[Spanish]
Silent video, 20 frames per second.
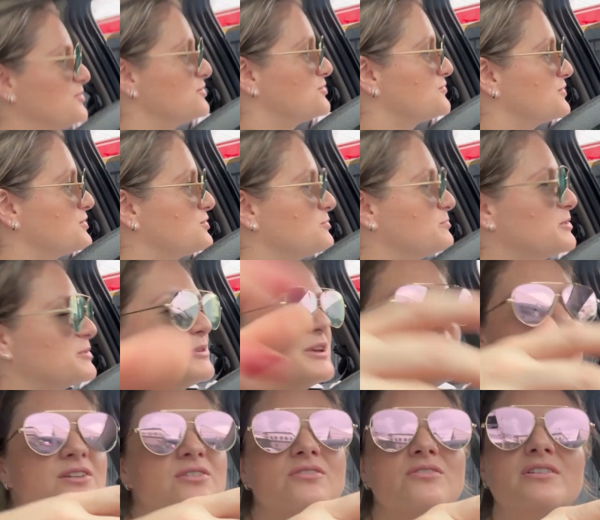nos fue súper
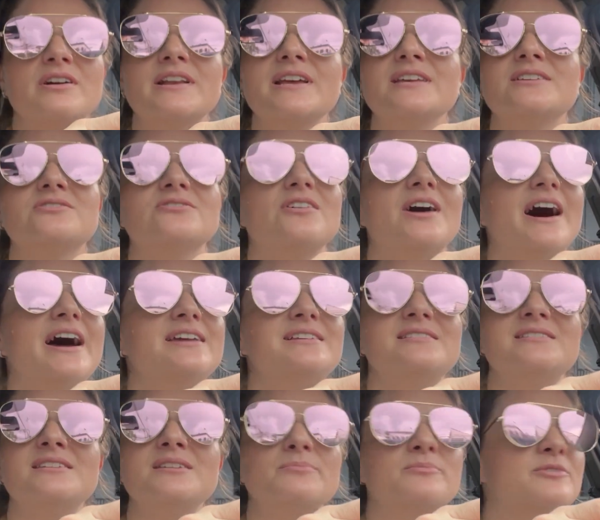bien en Congreso. Ay,
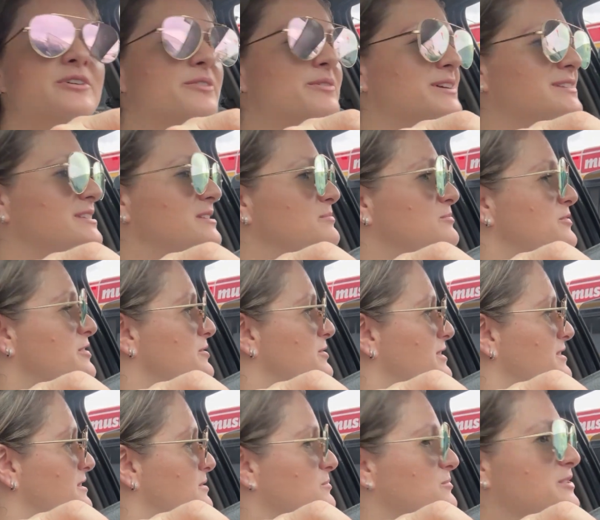sí, muévase,
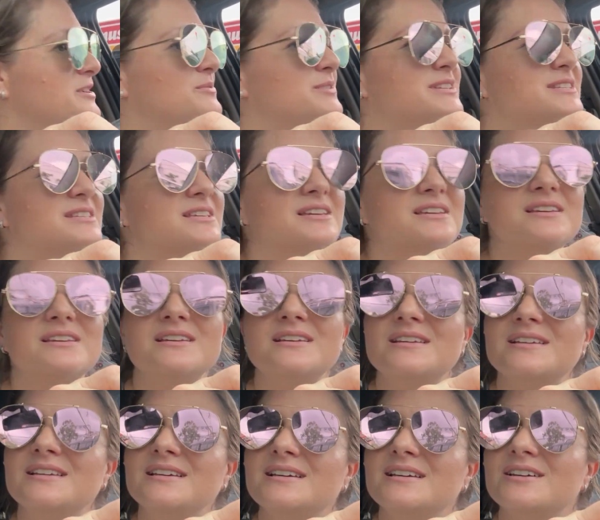muévase, muévase.
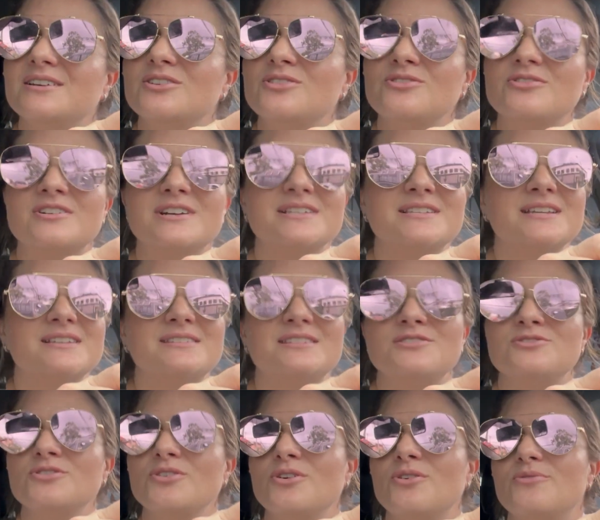Córrase, así
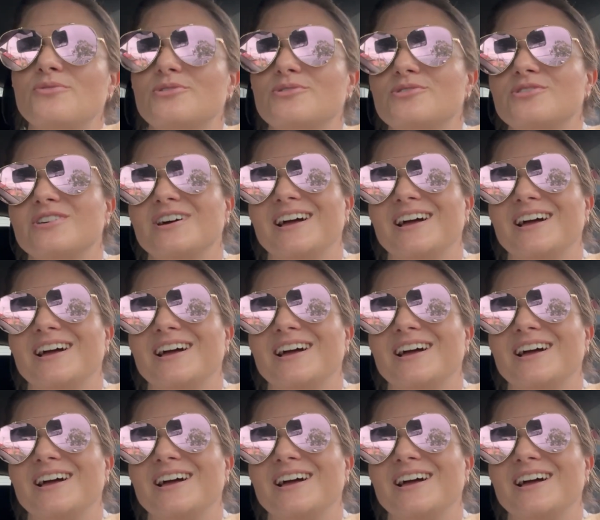yo doblo.